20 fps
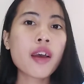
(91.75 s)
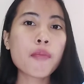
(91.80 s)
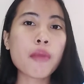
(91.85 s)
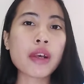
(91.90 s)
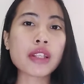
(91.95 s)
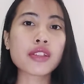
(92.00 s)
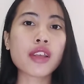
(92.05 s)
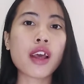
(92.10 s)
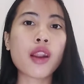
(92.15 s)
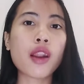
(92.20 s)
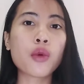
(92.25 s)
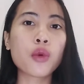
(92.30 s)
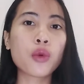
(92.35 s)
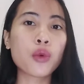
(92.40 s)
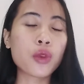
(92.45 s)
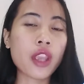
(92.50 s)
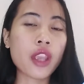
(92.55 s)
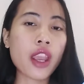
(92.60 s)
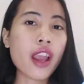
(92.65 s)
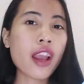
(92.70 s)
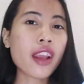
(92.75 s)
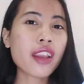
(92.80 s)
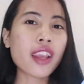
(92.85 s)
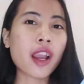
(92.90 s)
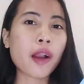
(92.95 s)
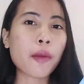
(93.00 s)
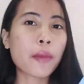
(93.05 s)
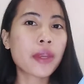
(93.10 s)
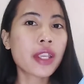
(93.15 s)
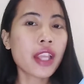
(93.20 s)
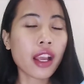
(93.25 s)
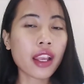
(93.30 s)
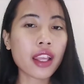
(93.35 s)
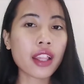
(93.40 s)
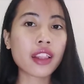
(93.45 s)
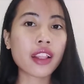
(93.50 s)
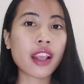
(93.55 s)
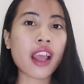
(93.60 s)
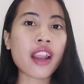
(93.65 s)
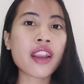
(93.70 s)
masa lalunya yang
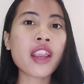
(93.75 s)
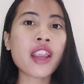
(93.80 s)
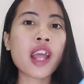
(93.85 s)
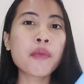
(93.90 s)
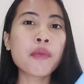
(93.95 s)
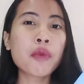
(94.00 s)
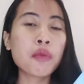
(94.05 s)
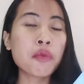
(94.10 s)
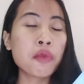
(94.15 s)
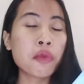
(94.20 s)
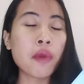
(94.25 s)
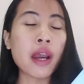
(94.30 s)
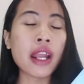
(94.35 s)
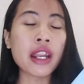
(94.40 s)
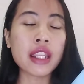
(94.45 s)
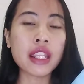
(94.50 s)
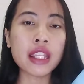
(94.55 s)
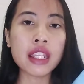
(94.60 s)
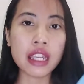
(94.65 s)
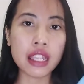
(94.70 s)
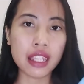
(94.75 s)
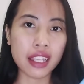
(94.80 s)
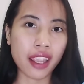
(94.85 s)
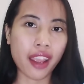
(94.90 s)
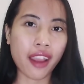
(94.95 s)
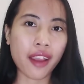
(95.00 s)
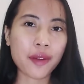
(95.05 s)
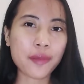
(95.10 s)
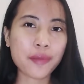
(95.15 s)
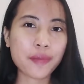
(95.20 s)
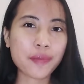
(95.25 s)
menyakitkan dan membebani dirinya.